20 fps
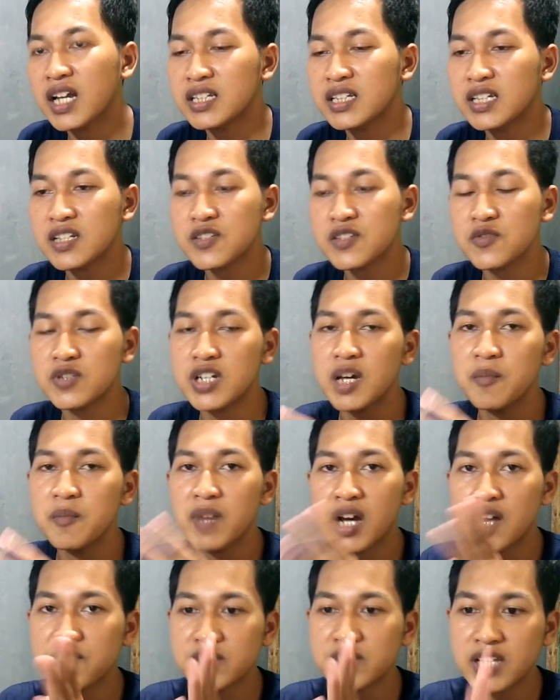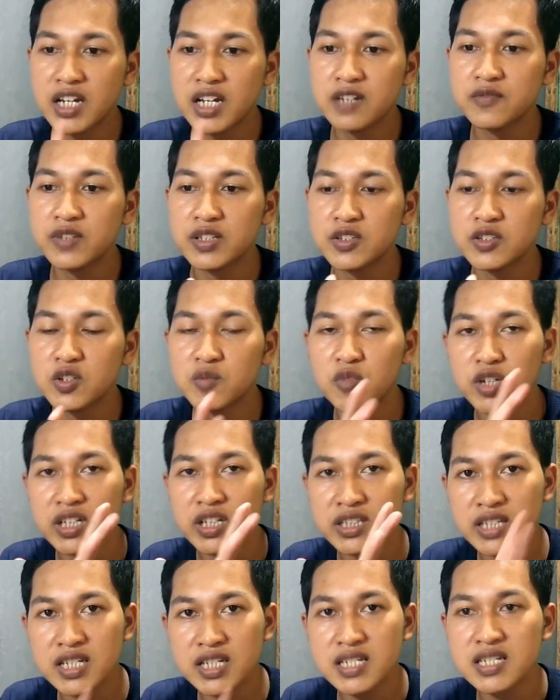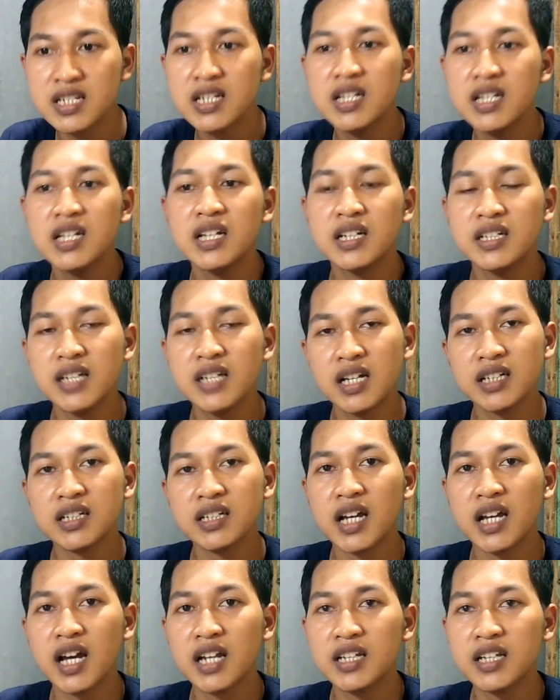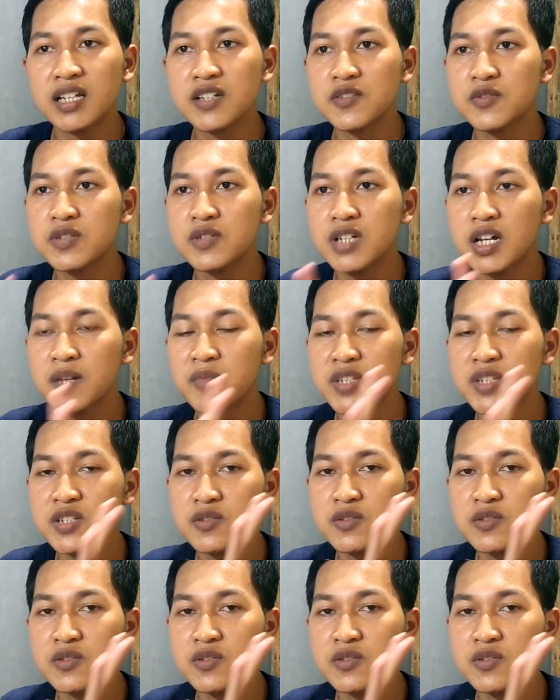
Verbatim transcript: kalian sudah mengaktifkan fitur monetes dan kalian sudah